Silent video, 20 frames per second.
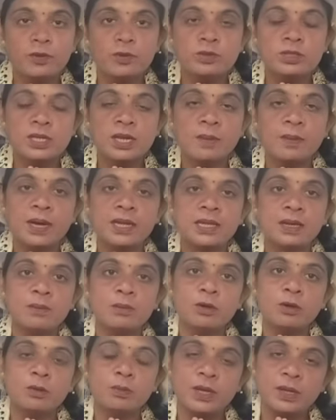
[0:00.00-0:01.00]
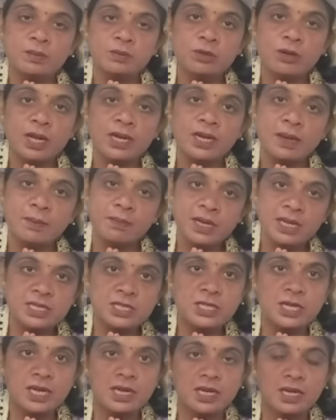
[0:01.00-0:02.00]
उसके बाद हम लोग भीम द्वारी हमने
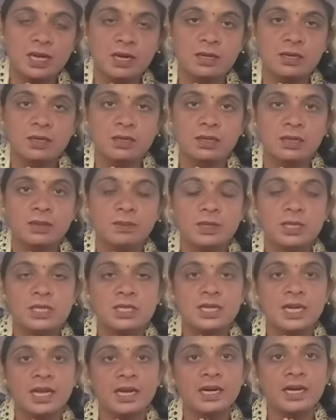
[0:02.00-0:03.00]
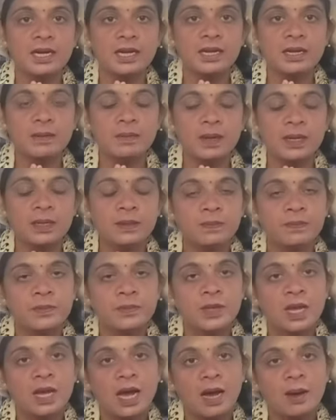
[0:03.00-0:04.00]
स्टे किया स्टे करने के बाद
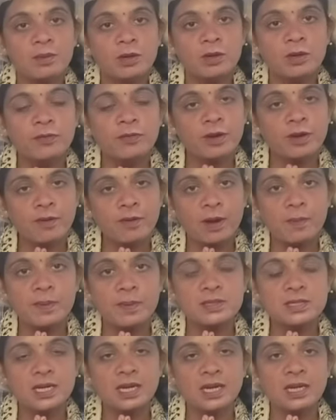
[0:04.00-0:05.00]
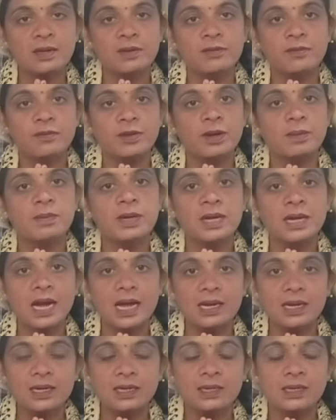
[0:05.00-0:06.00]
हम लोग फिर वापस चले फिर हमने
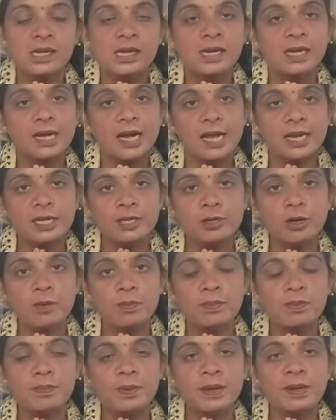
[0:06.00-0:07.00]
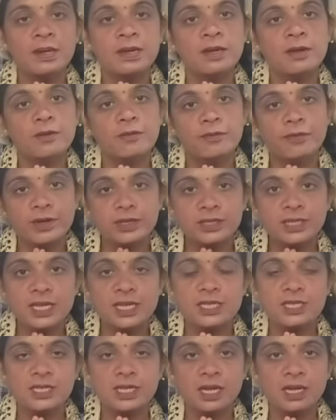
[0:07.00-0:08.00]
काली काली टॉप पे फिर
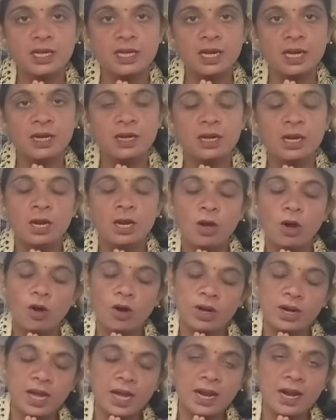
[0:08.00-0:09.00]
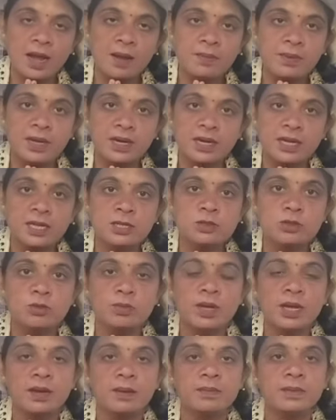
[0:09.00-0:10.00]
से स्टे किया और आराम करके
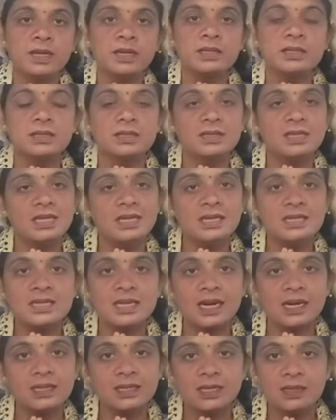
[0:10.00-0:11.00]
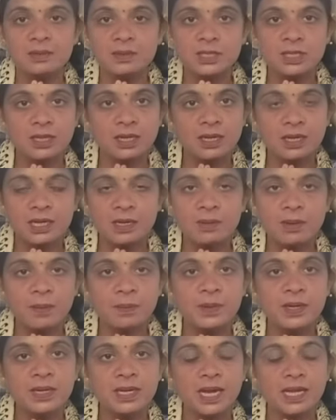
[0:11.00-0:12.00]
सुबह हमने तीन साढ़े तीन बजे के करीब
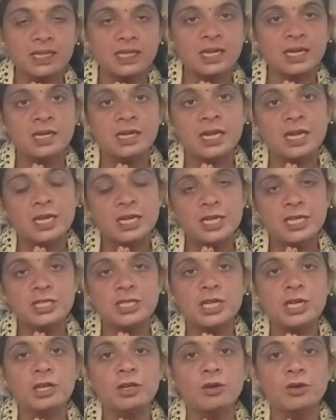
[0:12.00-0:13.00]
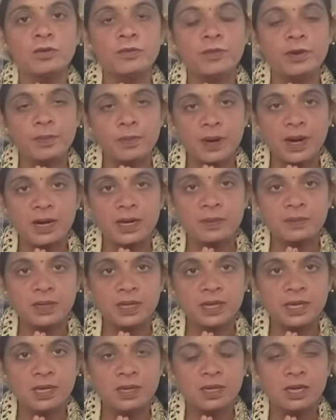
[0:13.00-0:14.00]
अपनी यात्रा नीचे की ओर फिर प्रारंभ
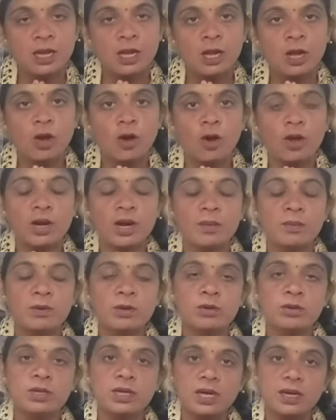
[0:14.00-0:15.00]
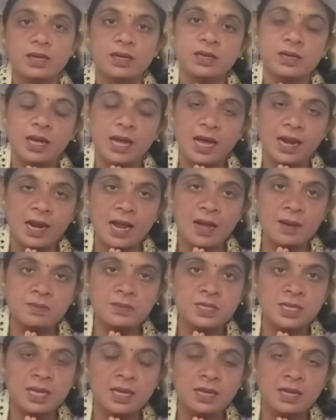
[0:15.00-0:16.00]
करी और हम लोग
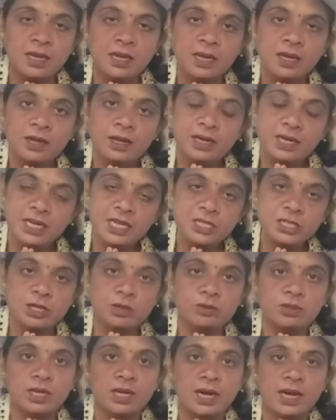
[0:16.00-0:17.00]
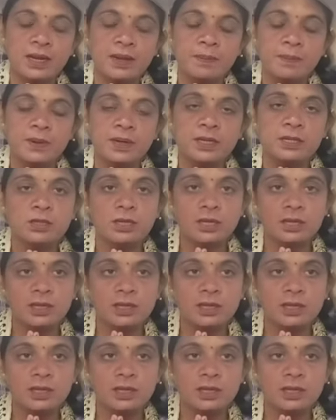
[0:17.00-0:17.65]
आराम से नीचे उतर आए अपने